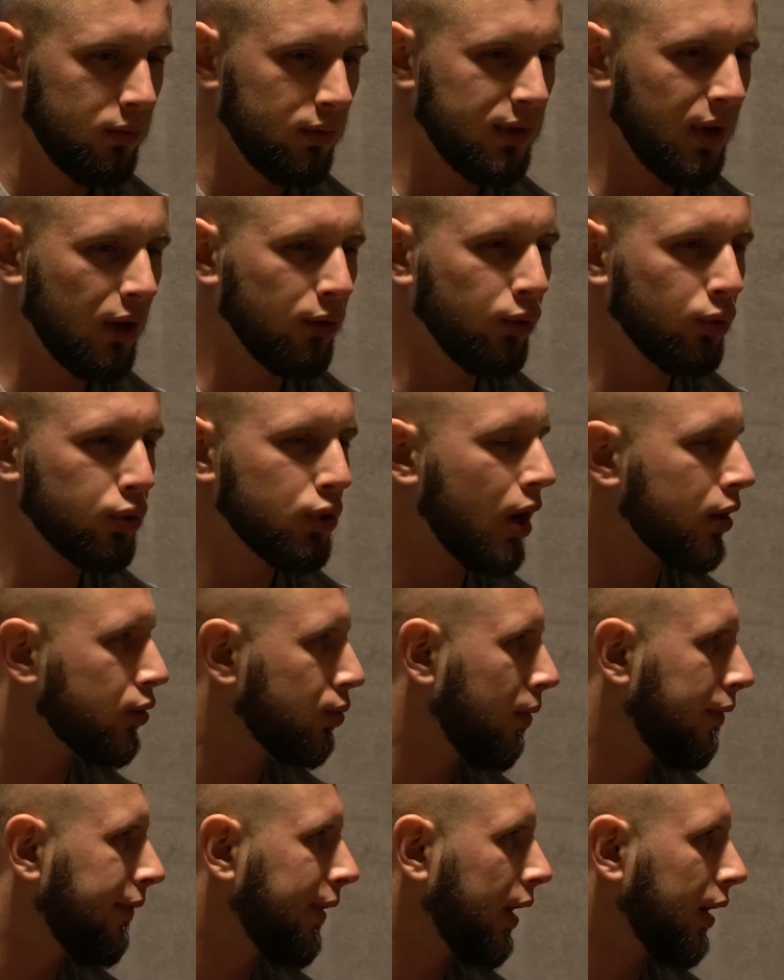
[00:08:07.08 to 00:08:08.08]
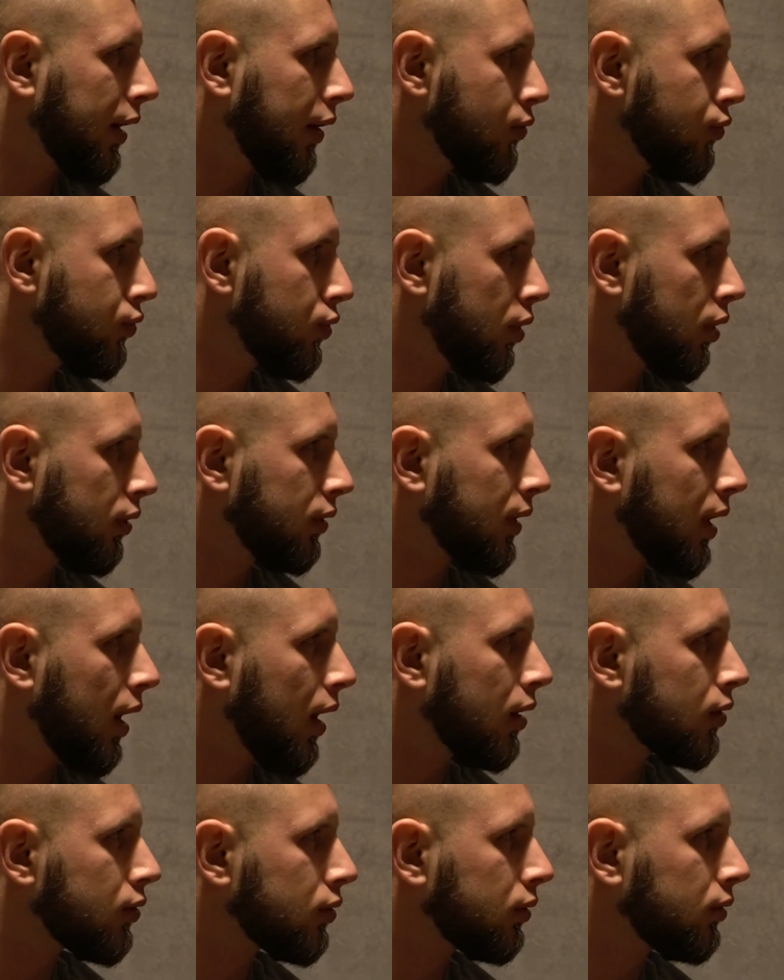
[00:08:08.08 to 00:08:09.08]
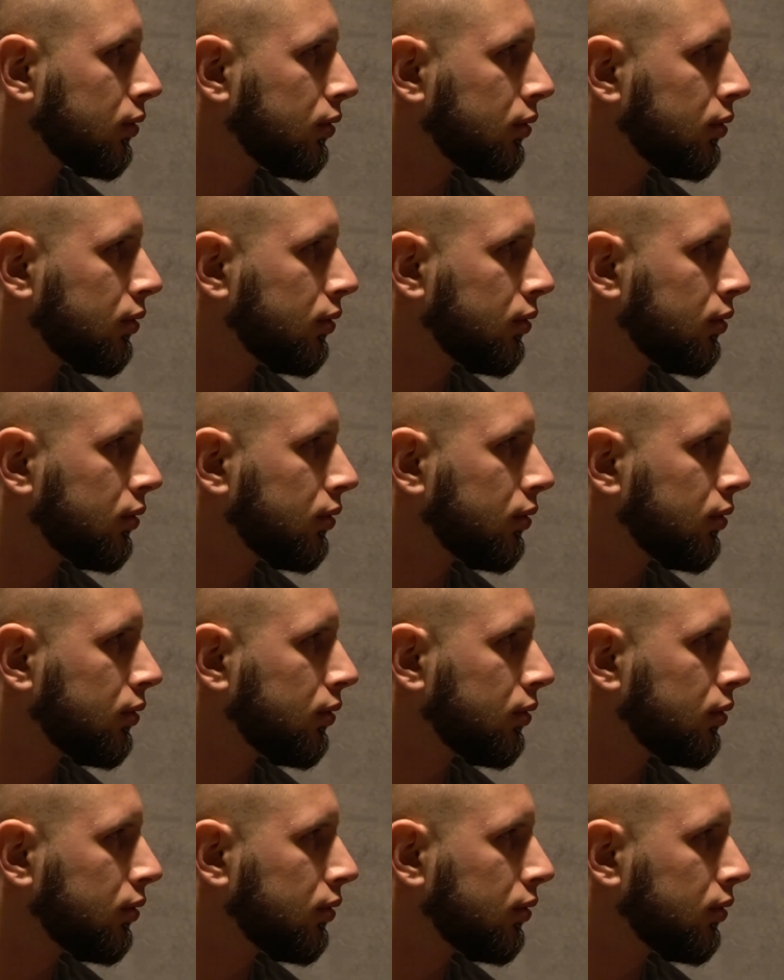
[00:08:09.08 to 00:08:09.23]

Zadusza człowieka od środka aż.